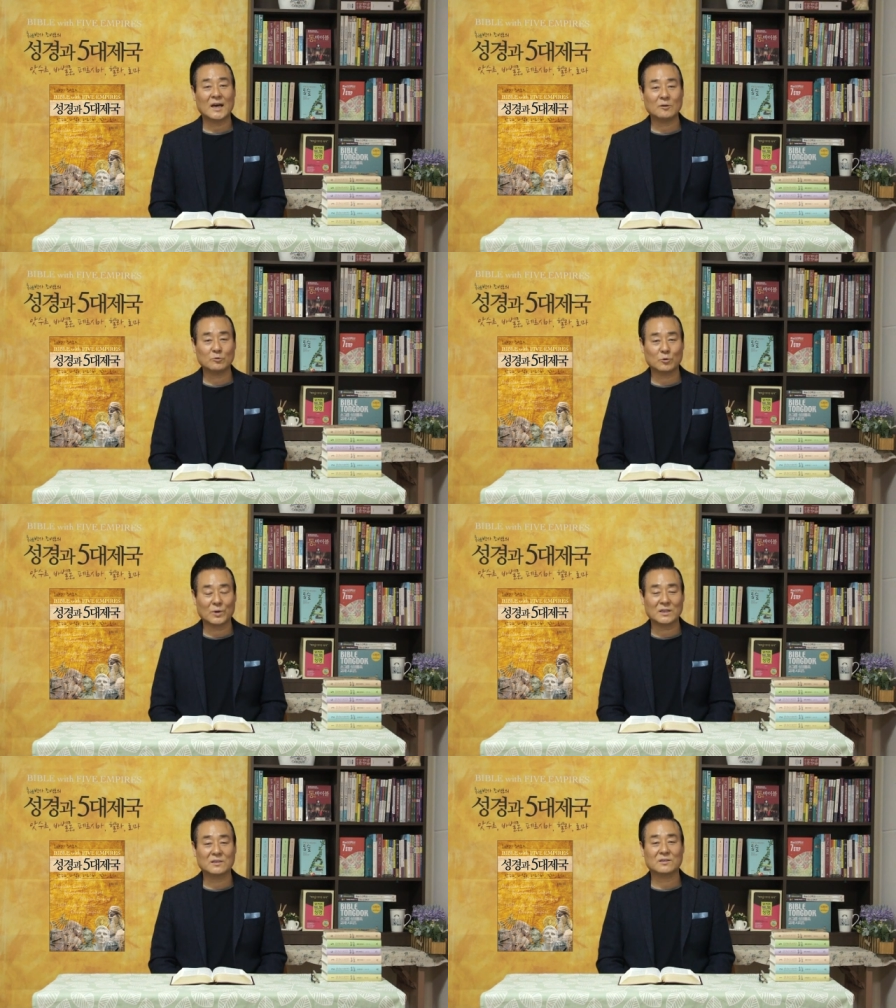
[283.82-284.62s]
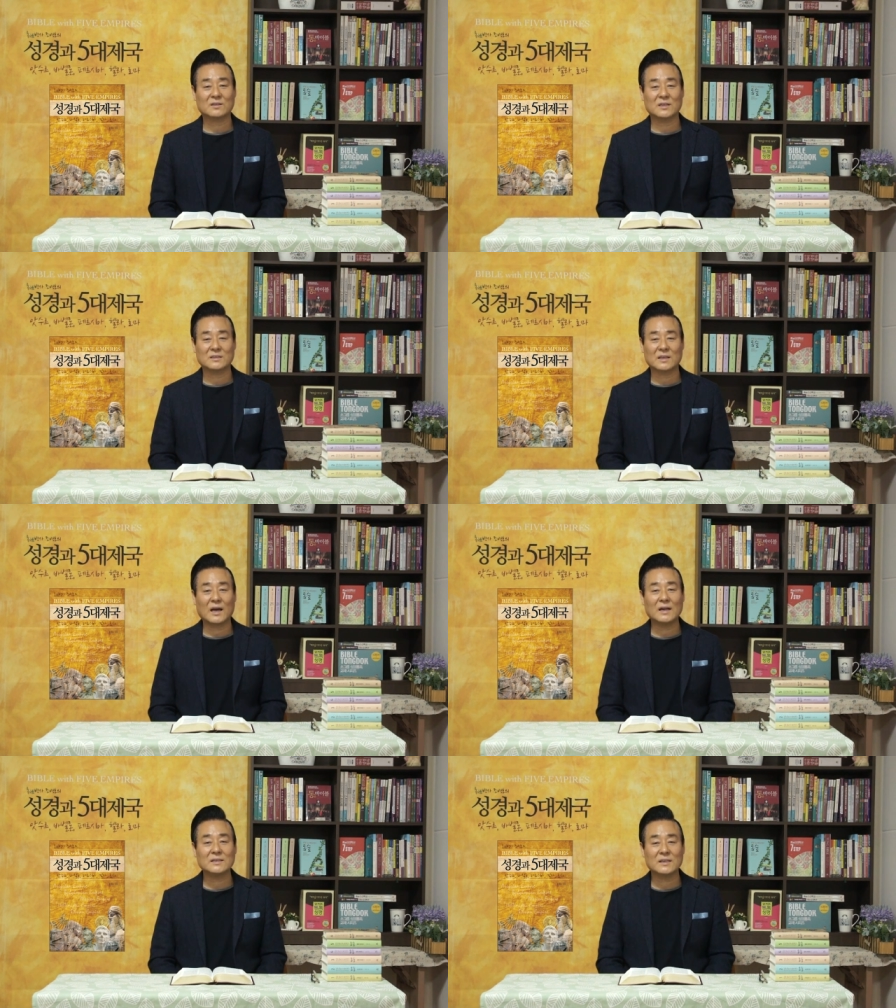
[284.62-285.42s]
하루 동안 그렇게
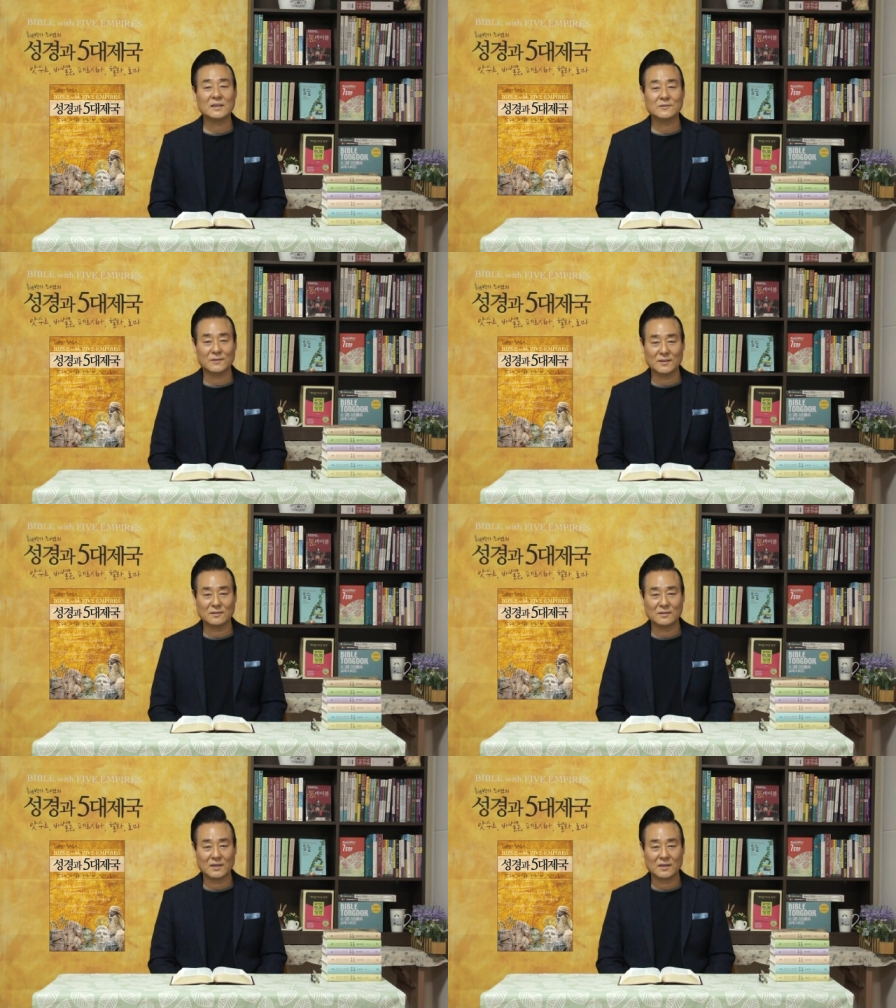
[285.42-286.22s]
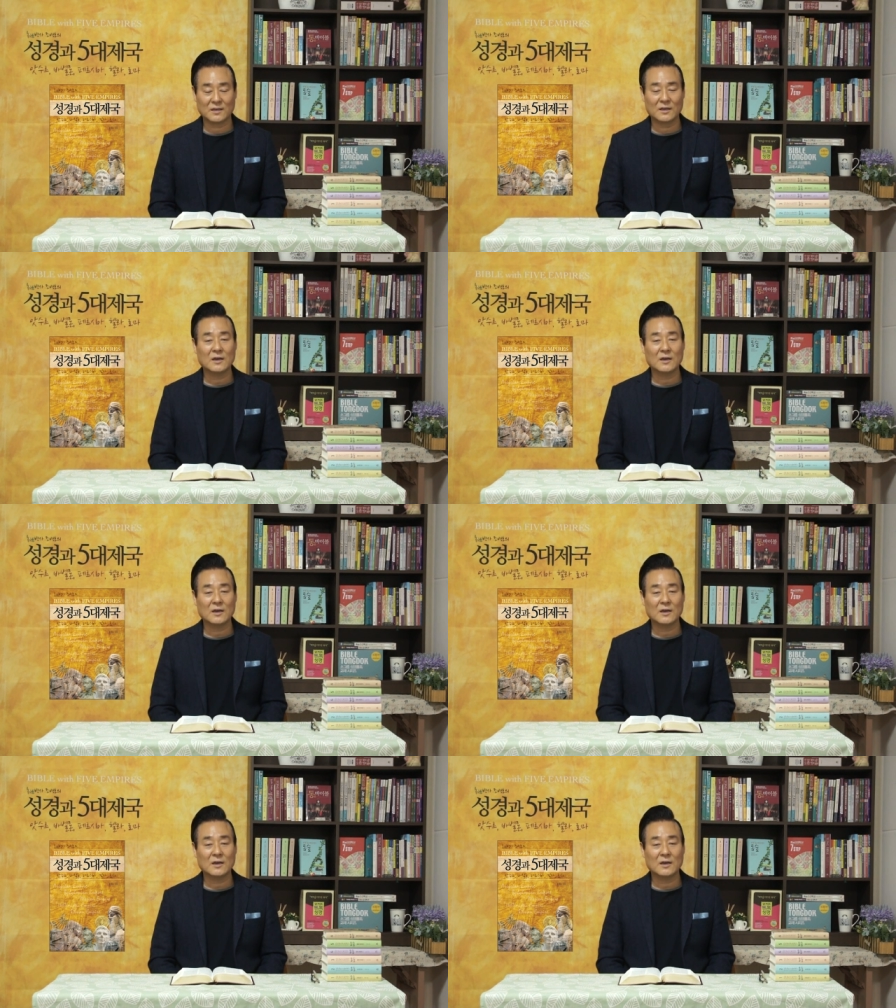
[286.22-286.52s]
살살 절했는데